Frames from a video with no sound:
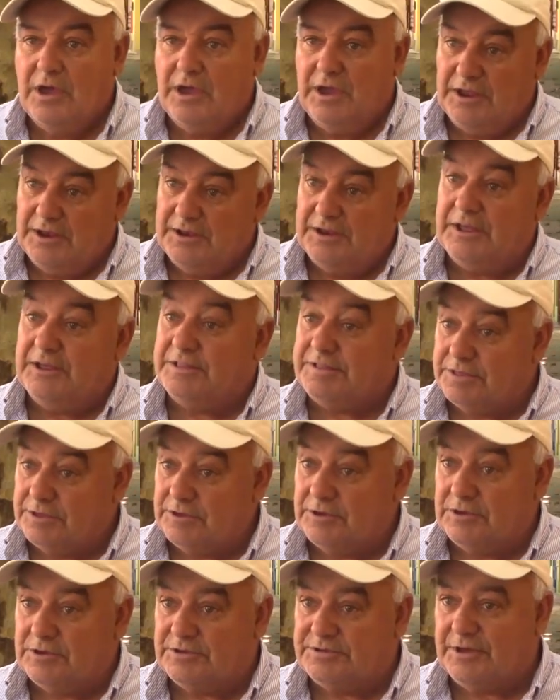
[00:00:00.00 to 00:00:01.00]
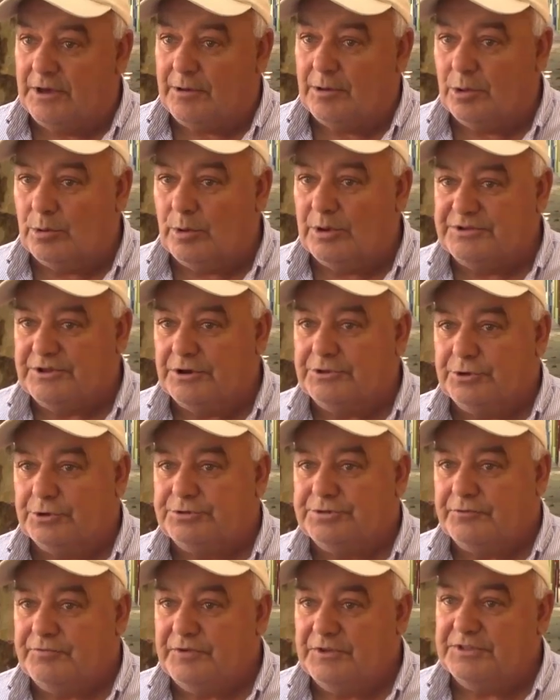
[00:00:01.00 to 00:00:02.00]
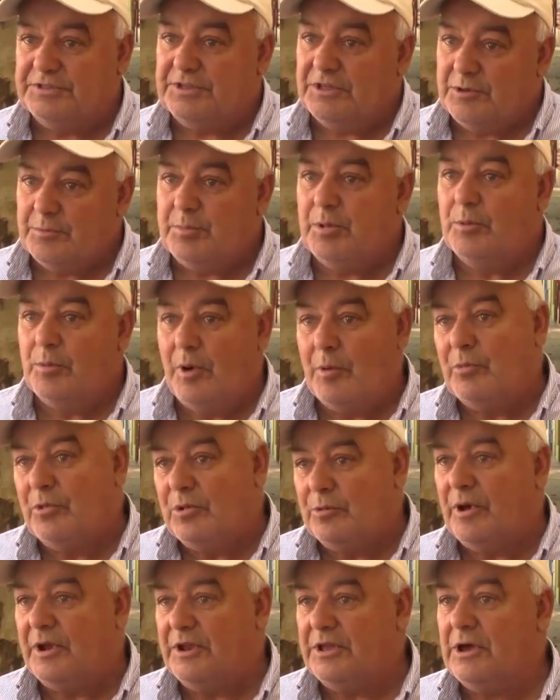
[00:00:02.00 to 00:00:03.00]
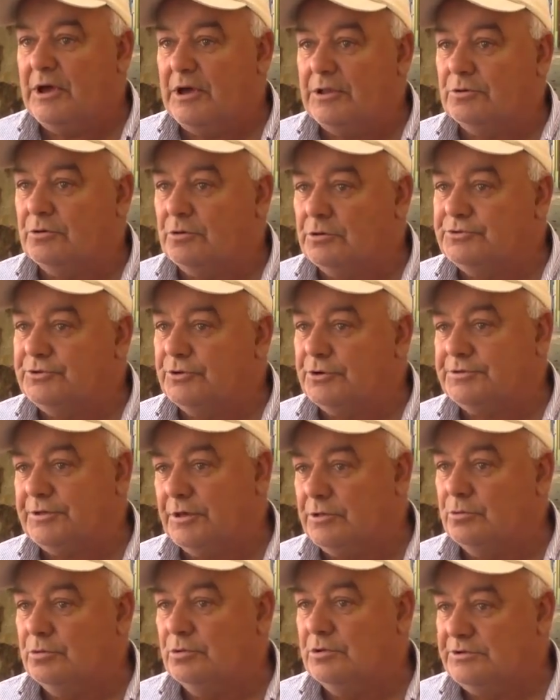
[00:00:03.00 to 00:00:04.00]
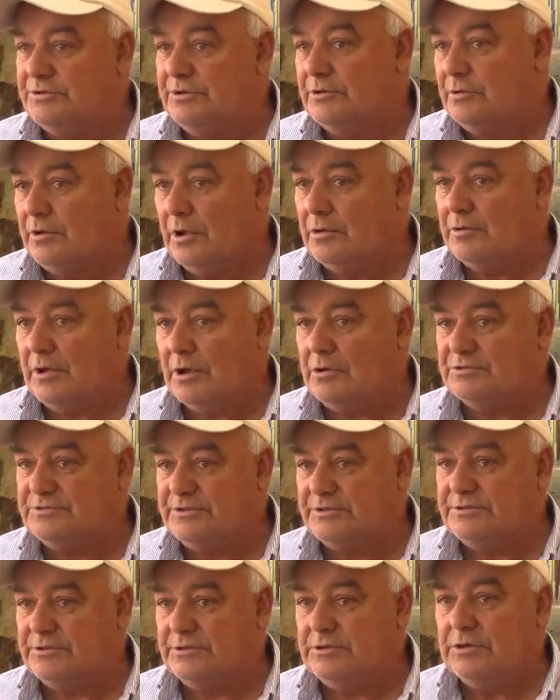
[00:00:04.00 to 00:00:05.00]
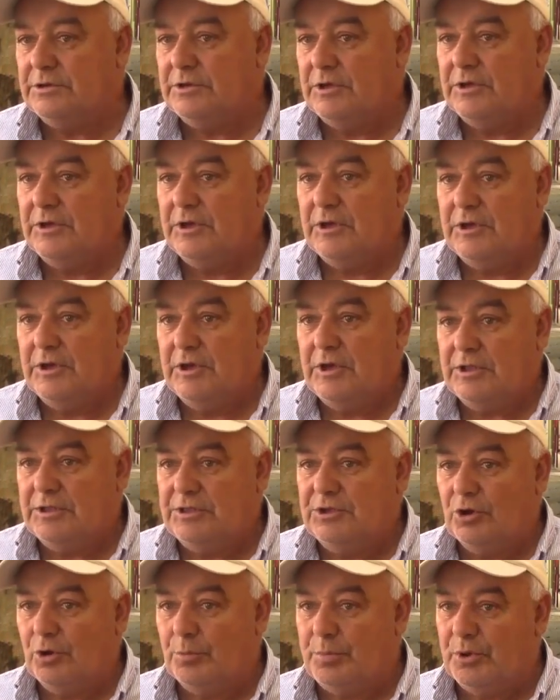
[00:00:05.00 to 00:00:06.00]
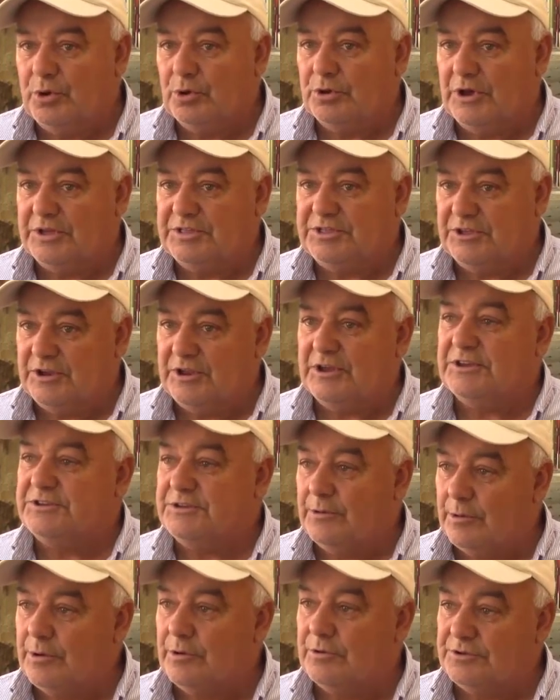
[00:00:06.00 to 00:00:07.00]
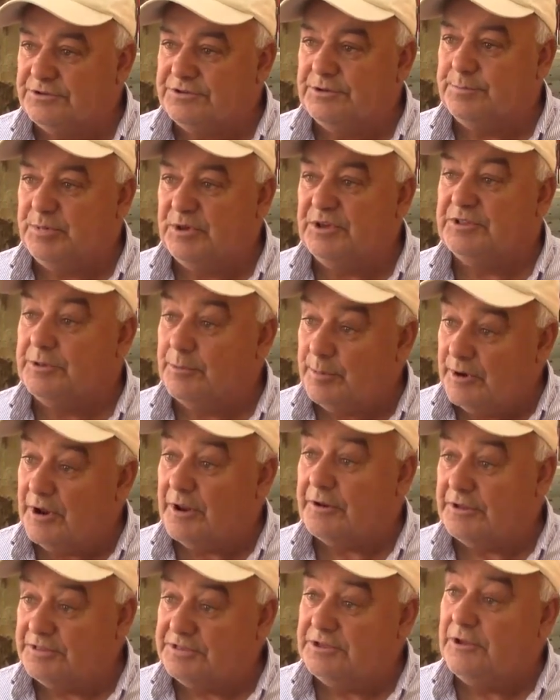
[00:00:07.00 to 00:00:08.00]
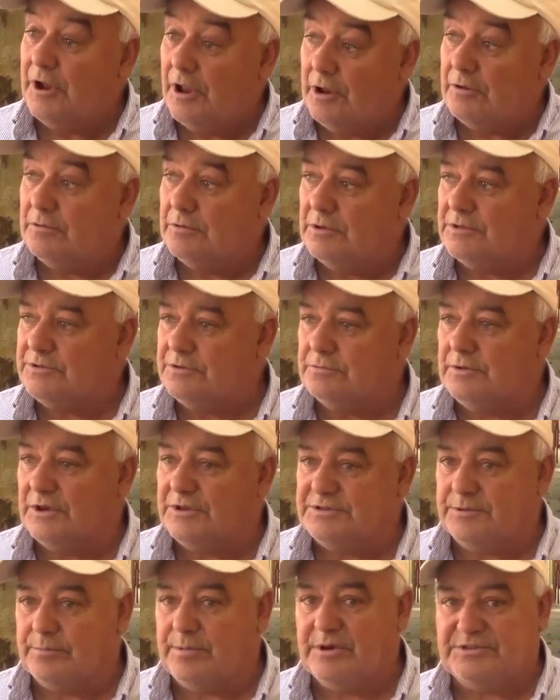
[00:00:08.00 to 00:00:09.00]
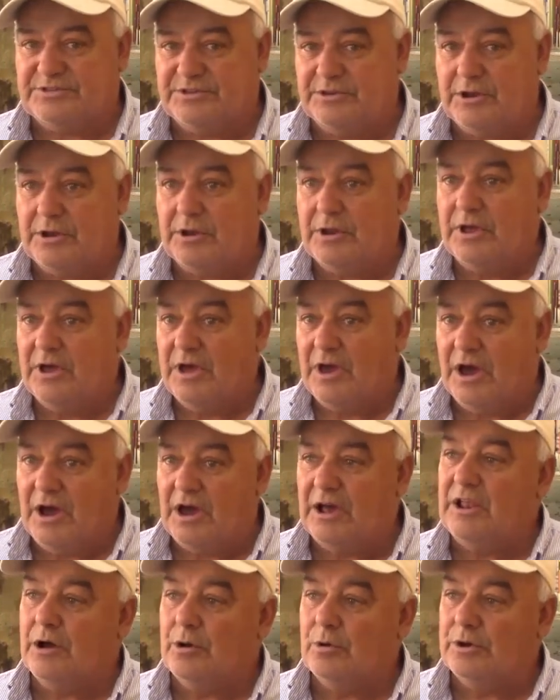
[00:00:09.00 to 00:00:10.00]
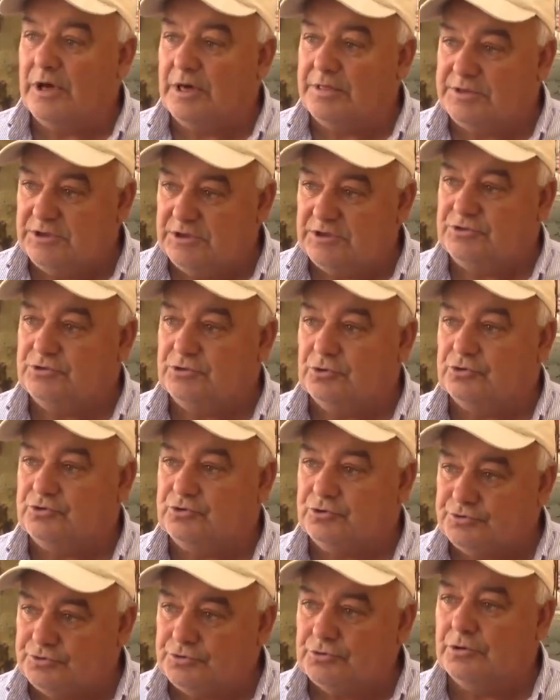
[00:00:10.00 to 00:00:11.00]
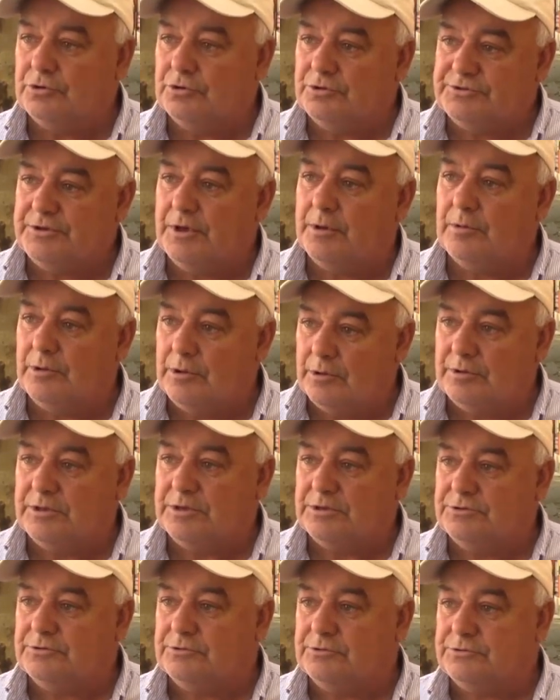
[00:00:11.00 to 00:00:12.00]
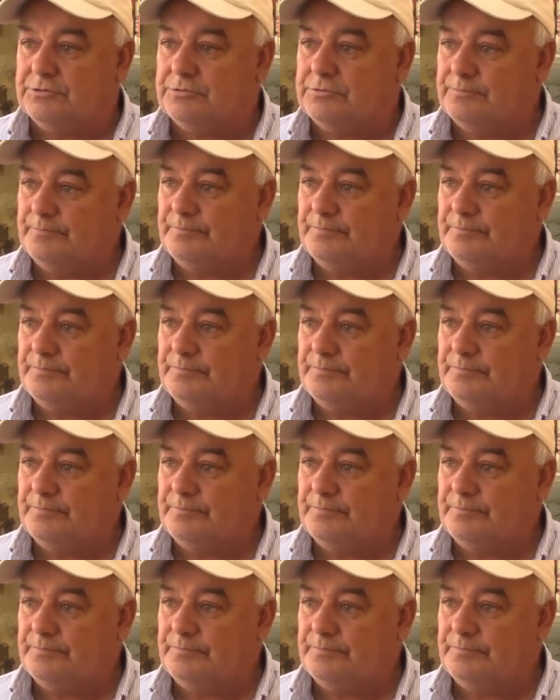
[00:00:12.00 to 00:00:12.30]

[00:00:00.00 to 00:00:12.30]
En este sábado va a ser torta frita, después vamos a ir variando con tortas dulces, con alguna cosa así. Digo, pero que tienen que llevar un recipiente para retirarlo y a su casa. Va a ser a la hora 18, todos los sábados a la hora 18.